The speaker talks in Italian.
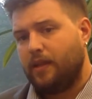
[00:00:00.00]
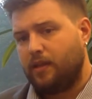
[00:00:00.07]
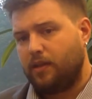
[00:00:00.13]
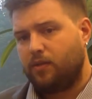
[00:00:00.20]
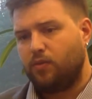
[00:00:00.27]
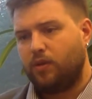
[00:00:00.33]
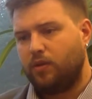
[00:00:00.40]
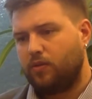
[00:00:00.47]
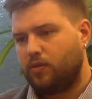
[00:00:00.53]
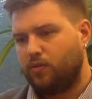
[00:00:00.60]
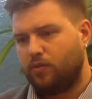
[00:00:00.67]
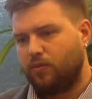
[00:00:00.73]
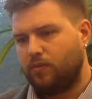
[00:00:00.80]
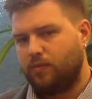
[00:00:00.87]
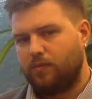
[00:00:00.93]
ed è quello
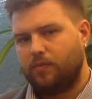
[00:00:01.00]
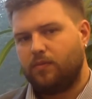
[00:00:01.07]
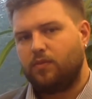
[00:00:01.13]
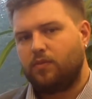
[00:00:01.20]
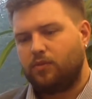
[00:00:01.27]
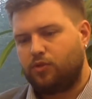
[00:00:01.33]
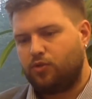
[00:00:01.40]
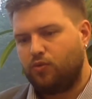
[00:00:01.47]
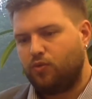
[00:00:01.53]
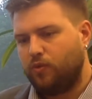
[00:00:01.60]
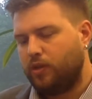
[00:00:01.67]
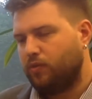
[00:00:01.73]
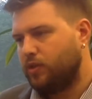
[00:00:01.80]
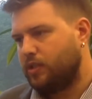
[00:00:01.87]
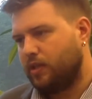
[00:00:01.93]
con, su
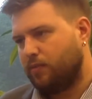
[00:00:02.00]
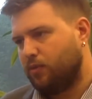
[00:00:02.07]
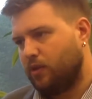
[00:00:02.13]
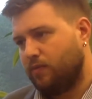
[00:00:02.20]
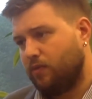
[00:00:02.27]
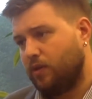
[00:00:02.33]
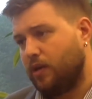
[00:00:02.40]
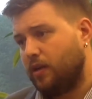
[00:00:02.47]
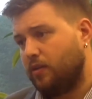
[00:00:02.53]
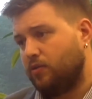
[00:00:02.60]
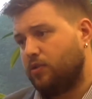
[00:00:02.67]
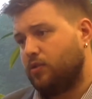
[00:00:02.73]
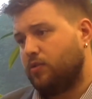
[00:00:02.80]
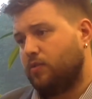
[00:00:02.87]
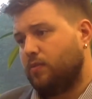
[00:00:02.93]
cui noi stiamo
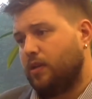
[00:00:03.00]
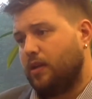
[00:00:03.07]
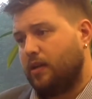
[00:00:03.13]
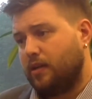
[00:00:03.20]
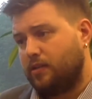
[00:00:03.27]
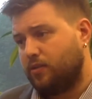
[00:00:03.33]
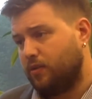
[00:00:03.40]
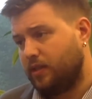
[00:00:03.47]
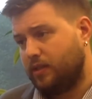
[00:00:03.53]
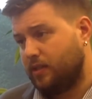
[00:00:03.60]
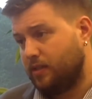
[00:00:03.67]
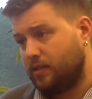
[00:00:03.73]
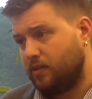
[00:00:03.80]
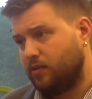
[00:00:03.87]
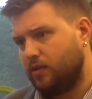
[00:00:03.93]
lavorando, insomma, la
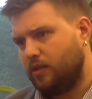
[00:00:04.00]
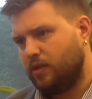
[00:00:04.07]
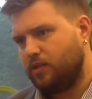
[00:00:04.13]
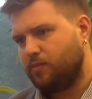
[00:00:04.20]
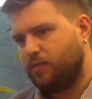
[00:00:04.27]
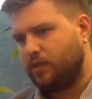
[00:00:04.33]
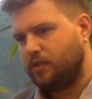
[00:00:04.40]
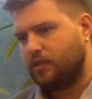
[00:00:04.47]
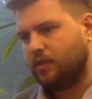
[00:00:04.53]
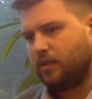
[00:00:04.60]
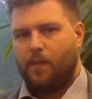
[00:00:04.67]
razionalizzazione della spesa.